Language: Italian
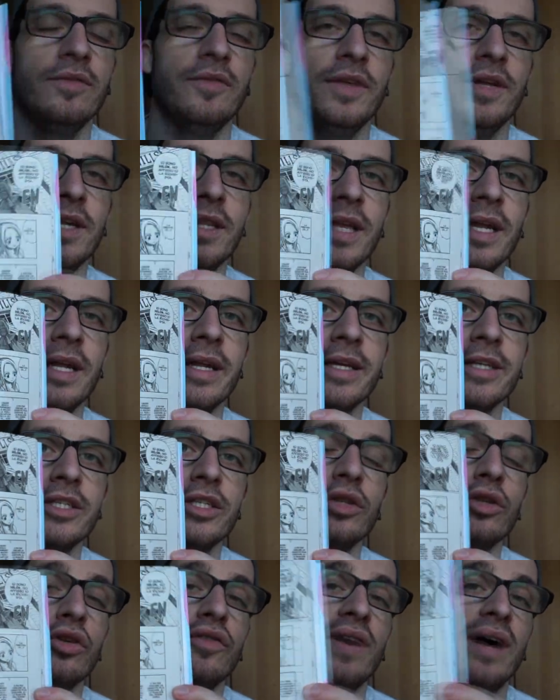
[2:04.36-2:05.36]
Fairy Tail che
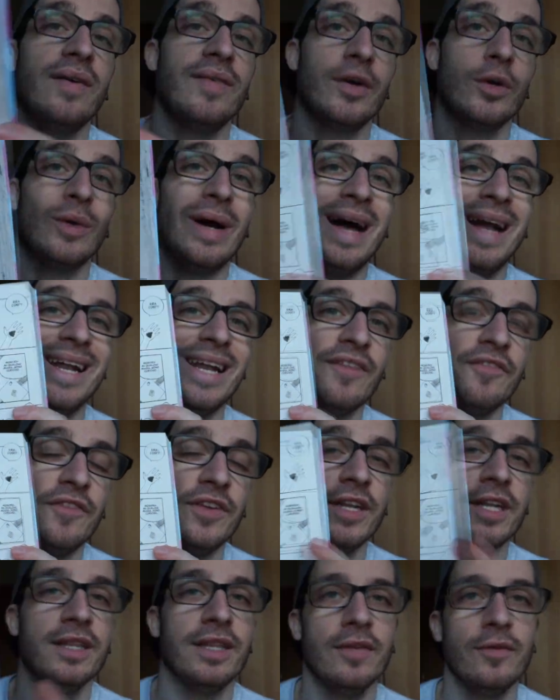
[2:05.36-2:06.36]
si trovavano alla
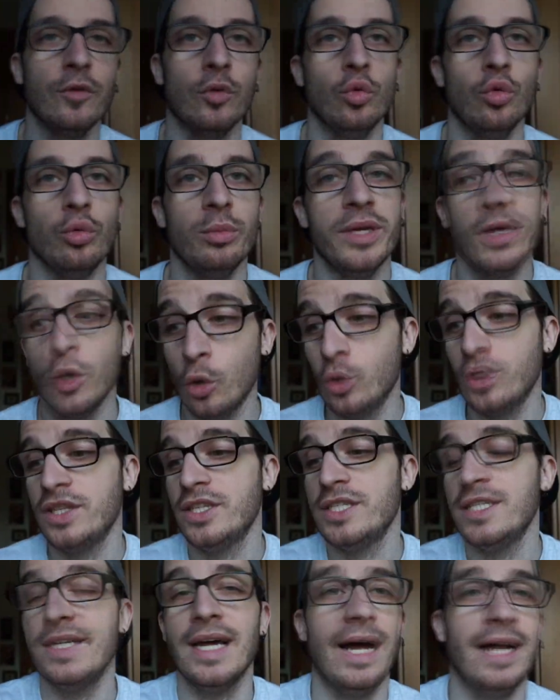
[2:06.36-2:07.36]
fine dei volumi
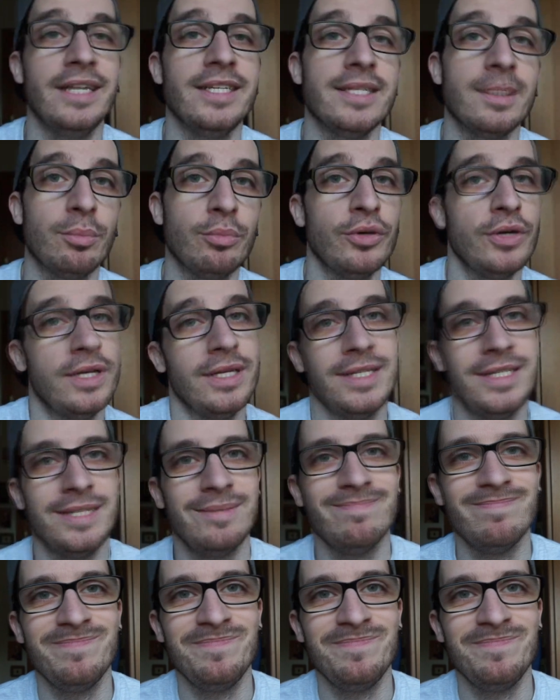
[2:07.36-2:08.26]
originali giapponesi.